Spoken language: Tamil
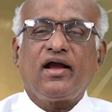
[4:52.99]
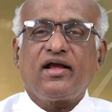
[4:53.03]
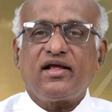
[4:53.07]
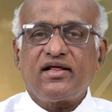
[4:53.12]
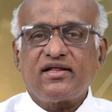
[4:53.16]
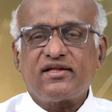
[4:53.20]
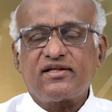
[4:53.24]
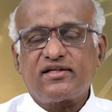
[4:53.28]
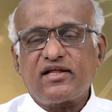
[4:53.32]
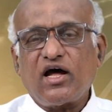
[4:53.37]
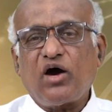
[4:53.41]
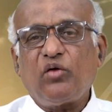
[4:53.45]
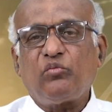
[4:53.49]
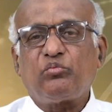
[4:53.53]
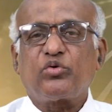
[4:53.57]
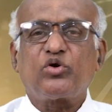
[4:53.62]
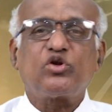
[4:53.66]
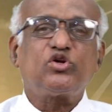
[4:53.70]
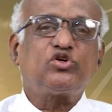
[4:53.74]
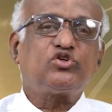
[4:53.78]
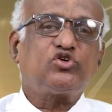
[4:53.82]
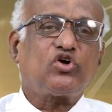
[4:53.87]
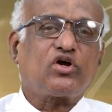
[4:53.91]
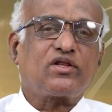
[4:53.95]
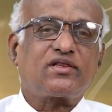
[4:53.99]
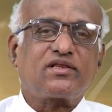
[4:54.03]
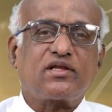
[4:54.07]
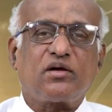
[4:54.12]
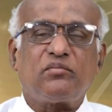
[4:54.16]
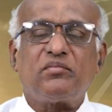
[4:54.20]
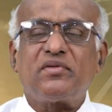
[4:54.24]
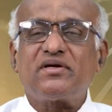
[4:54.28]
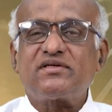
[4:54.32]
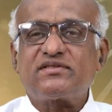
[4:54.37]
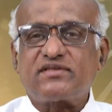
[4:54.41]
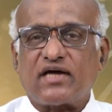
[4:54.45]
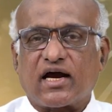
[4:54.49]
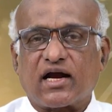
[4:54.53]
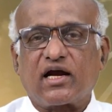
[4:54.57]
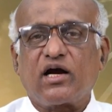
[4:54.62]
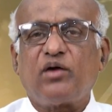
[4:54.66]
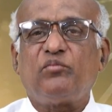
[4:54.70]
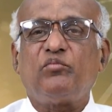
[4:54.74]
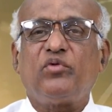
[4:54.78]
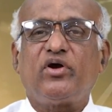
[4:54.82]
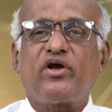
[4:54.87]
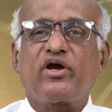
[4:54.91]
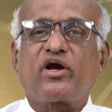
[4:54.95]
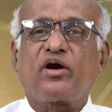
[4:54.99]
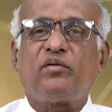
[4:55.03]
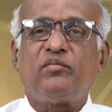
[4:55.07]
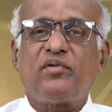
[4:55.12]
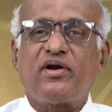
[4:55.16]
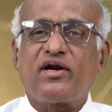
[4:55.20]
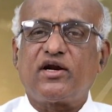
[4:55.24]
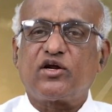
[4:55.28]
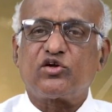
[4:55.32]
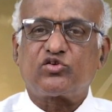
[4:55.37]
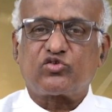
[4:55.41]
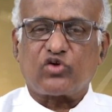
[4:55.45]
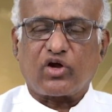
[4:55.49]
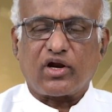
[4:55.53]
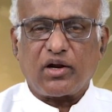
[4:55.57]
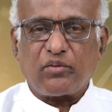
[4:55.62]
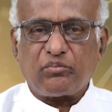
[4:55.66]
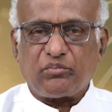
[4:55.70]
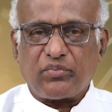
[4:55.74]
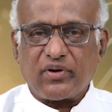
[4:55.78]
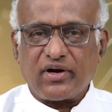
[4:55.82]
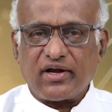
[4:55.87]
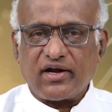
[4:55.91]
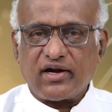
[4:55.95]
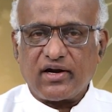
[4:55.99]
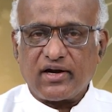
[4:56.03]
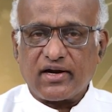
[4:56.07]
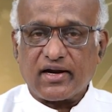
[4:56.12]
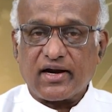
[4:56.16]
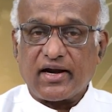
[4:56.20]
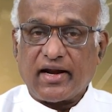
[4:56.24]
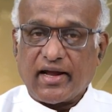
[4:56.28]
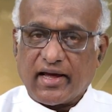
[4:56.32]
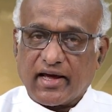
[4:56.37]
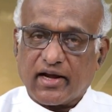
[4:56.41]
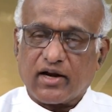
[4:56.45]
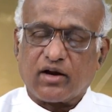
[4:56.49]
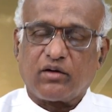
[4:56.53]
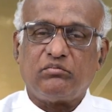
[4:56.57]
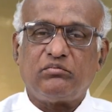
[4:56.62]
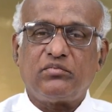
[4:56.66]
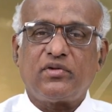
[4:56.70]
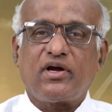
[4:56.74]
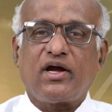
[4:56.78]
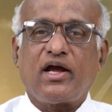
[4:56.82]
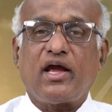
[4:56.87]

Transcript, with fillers: இதுதான் புருஷோத்தம சங்கமயுகம் என்று சொல்லப்படுகின்ற நேரம்